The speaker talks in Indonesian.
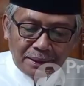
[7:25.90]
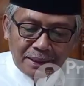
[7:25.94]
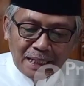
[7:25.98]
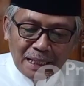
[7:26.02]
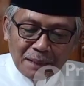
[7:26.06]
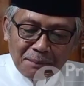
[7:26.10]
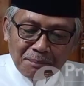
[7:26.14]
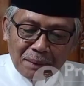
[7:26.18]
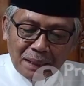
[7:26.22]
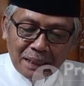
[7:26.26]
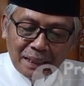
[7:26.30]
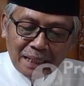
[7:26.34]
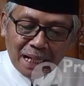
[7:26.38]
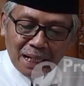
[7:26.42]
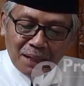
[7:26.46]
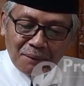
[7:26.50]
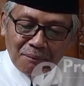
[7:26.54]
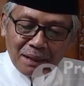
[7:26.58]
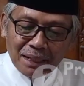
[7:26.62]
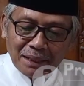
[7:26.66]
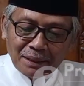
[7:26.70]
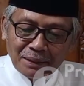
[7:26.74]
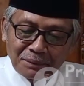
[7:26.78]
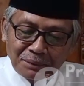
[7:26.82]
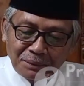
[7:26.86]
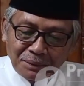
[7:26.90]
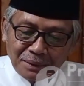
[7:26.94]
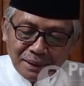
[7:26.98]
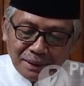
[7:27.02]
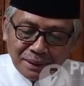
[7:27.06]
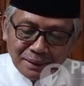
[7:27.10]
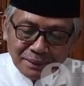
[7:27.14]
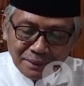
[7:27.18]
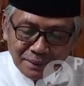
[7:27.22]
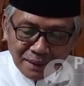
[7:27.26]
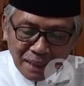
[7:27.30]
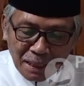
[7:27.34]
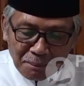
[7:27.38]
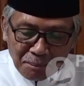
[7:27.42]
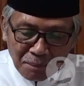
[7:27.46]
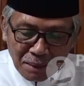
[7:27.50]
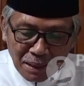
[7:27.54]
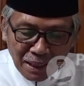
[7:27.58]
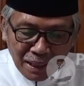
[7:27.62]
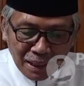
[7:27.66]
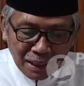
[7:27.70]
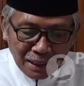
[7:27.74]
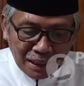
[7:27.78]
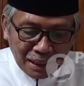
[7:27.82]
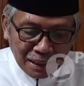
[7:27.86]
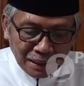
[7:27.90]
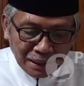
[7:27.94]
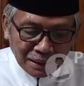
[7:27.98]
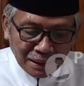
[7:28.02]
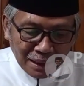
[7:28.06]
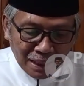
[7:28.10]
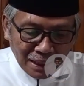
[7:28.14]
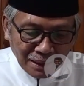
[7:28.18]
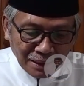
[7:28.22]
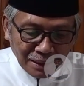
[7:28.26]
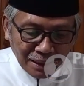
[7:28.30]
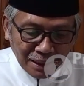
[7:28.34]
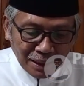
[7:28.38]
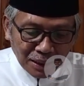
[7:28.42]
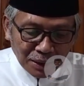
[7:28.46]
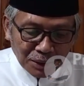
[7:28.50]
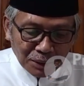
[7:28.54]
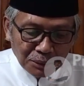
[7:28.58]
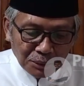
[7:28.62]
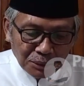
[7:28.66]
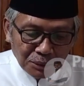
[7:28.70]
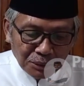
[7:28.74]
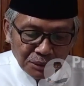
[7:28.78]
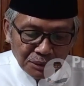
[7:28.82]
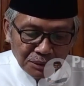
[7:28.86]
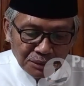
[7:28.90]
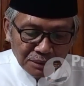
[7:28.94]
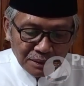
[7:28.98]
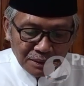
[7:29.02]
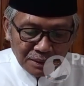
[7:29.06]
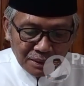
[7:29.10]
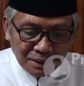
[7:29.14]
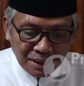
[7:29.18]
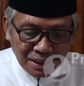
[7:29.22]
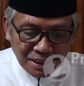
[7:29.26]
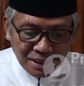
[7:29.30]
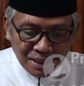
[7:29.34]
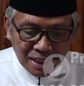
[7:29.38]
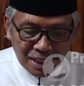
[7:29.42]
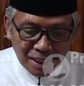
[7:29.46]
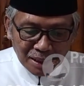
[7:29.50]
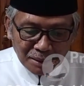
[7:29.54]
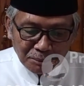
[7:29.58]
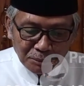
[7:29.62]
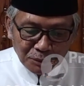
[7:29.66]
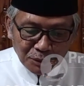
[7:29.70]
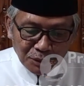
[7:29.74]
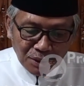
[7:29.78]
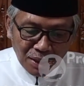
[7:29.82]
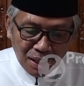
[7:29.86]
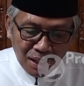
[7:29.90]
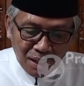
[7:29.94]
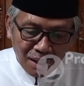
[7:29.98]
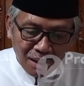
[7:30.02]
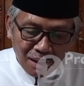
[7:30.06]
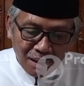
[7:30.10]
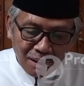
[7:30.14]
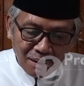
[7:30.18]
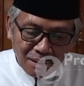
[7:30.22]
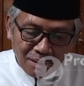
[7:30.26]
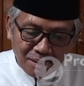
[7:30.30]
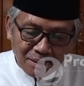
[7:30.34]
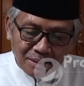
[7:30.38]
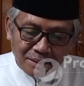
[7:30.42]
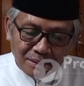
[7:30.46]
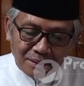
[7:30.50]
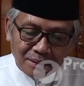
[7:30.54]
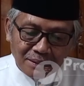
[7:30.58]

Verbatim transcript: tidak pandang waktu ya. Apakah datangnya itu di saat muda,